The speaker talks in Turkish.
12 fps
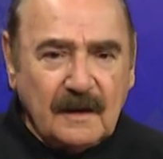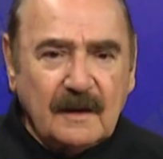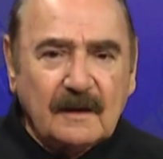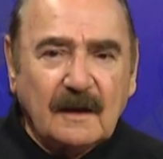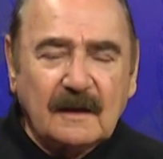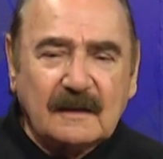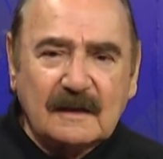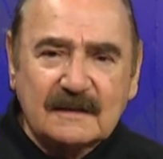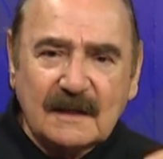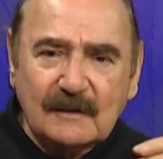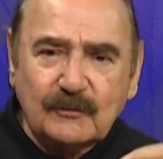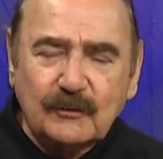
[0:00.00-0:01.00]
Yani
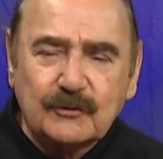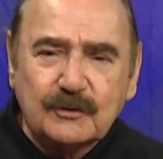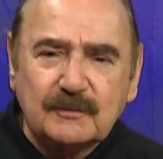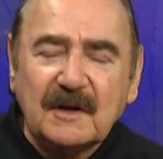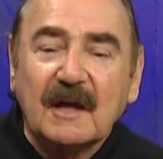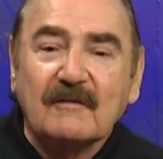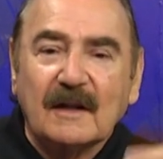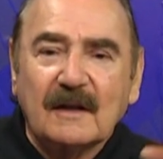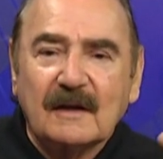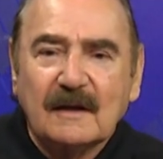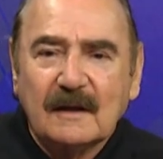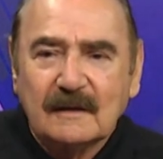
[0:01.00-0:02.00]
kentsel dönüşümün
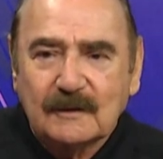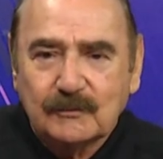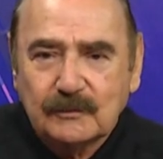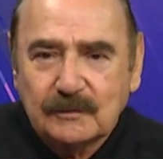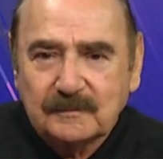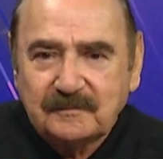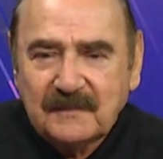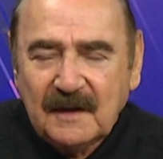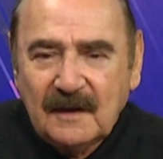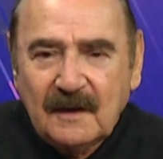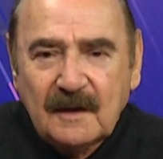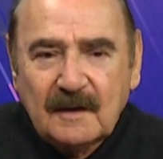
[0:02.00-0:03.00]
evrelerini anlatıyorum.
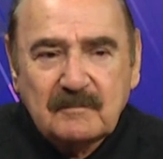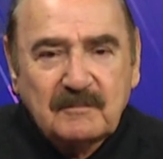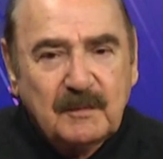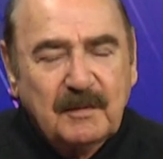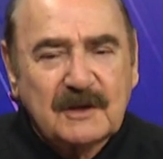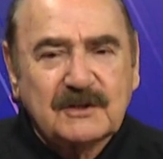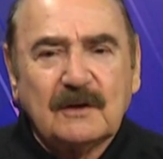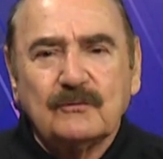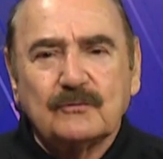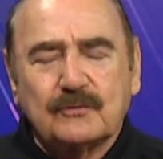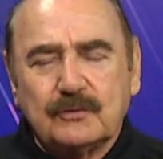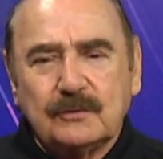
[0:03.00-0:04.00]
Bir başka
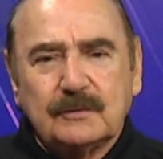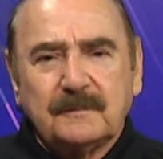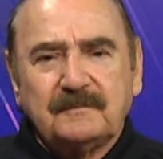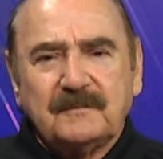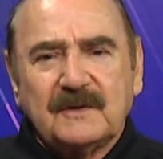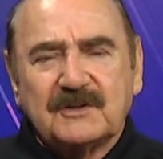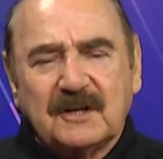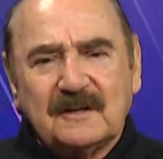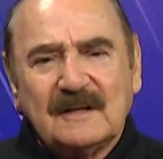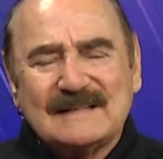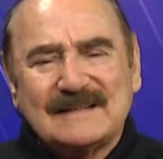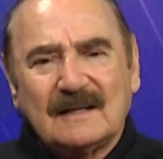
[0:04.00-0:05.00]
unsur,
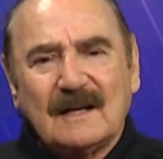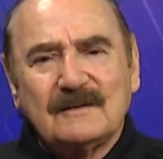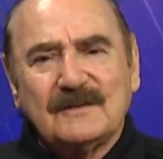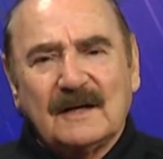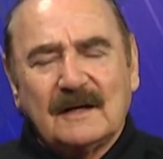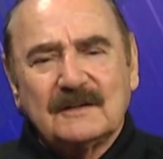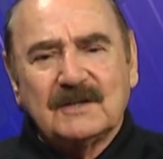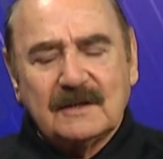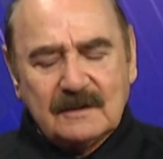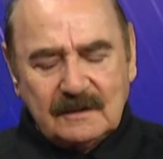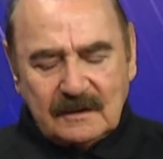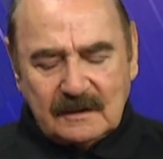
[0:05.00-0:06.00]
şehre zarar veren,
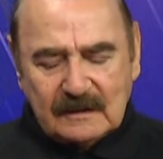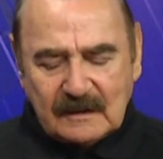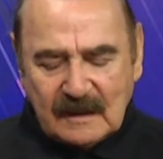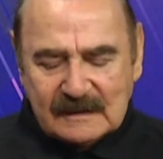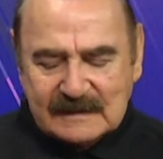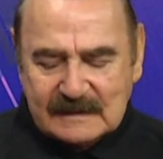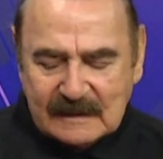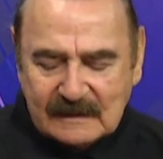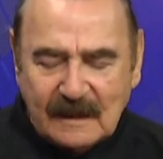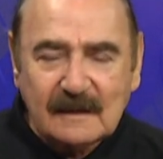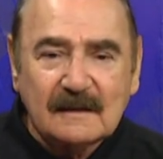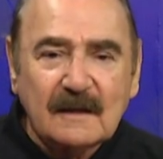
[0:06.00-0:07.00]
şehri rahatsız
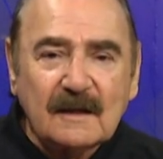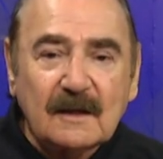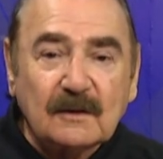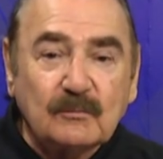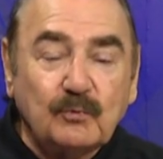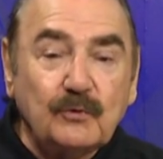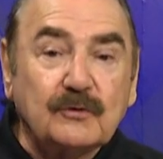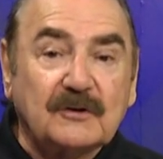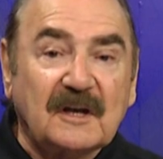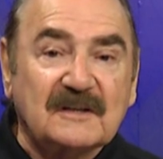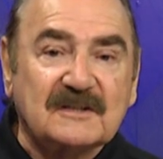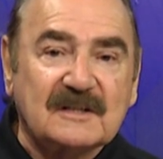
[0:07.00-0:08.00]
eden büyük
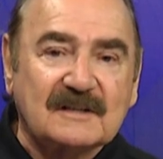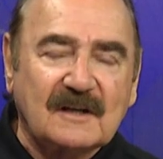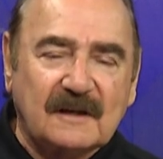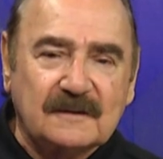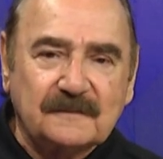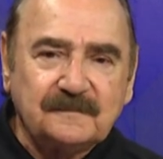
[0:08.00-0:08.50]
tesisler.